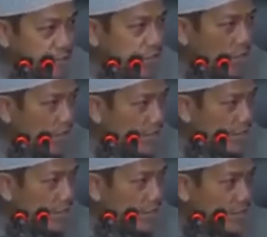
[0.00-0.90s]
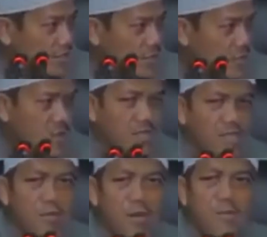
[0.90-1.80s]
seperti itu juga
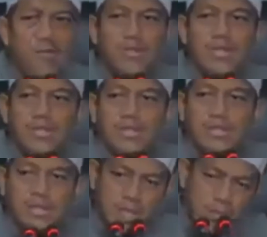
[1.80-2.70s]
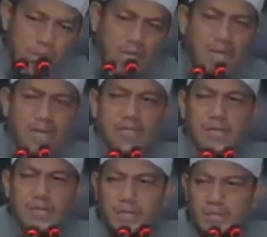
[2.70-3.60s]
berpakaian serba putih kita berikan
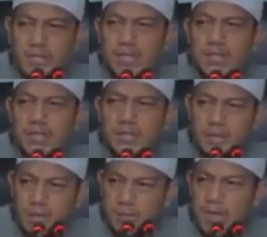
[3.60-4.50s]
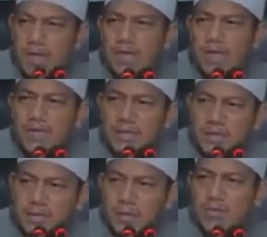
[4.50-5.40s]
kajian kita berikan
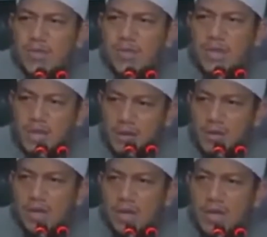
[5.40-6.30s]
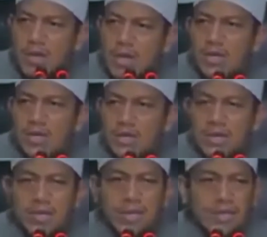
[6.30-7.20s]
kajian tausiah Al-Quran hadis
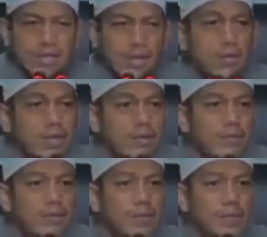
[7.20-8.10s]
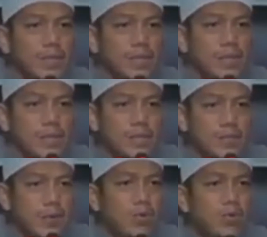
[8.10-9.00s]
yang kita ketahui
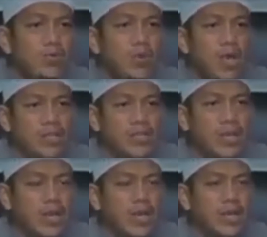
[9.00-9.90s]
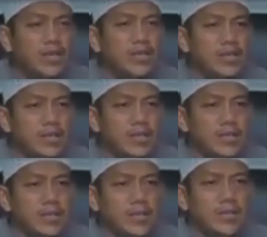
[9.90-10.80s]
di penghujung acara
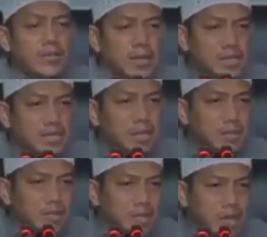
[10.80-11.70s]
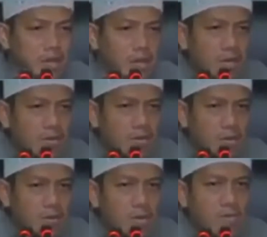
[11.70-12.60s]
panitia minta anak
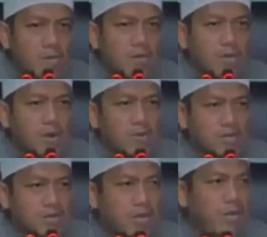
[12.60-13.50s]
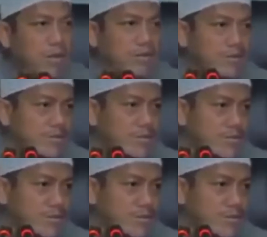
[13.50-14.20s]
untuk memimpin doa bersama.